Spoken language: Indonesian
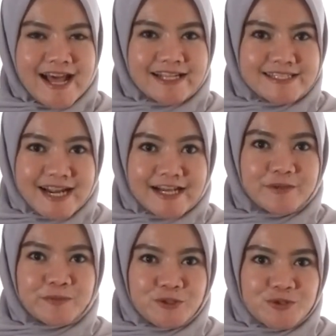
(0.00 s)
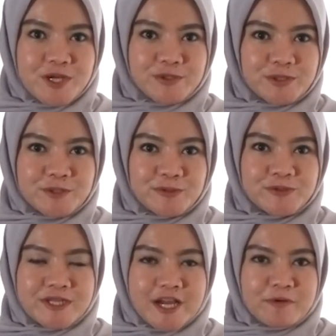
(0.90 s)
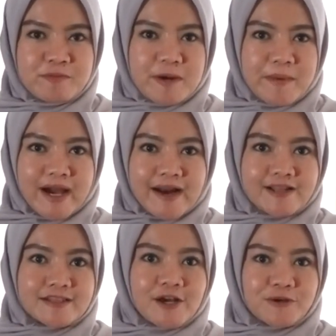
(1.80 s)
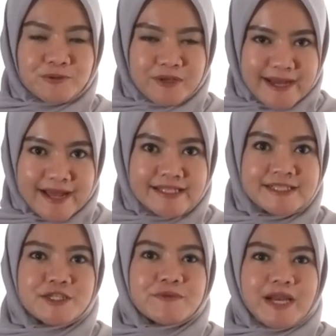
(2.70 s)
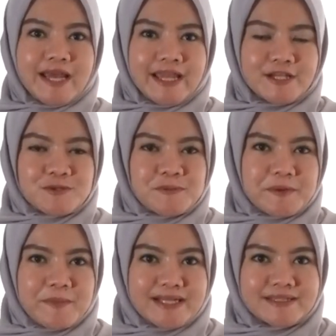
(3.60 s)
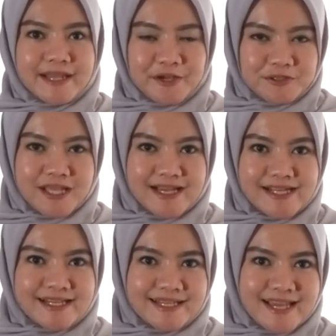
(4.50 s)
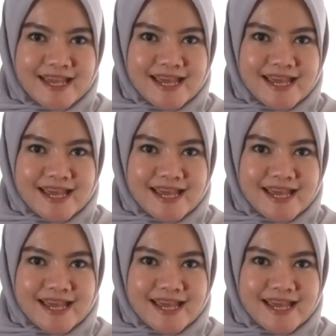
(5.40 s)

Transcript: Acara ini pun juga turut mengundang beberapa karang taruna di wilayah Sumber Banteng Kota Kediri.